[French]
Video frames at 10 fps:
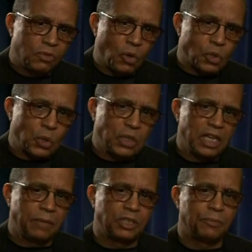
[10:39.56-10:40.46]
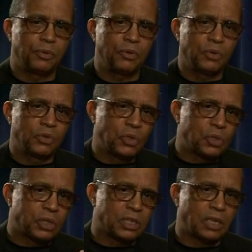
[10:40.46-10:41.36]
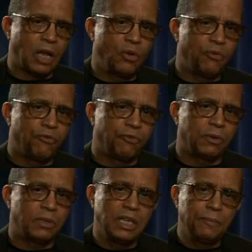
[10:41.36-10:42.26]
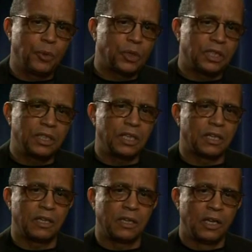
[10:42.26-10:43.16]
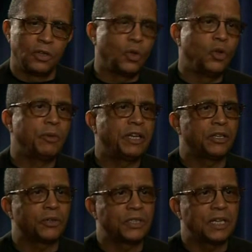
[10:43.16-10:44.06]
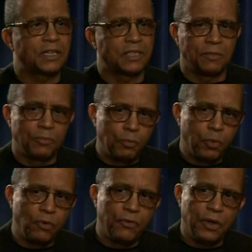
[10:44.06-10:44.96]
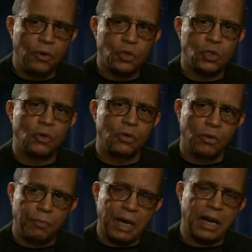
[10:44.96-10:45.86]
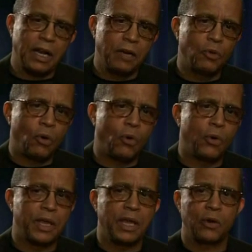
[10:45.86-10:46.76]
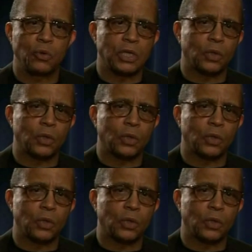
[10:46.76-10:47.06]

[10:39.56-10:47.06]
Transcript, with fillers: consolider un petit peu ce salut hypothétique de l'humanité entière. C'est prouver aux gens que parallèlement aux guerres, aux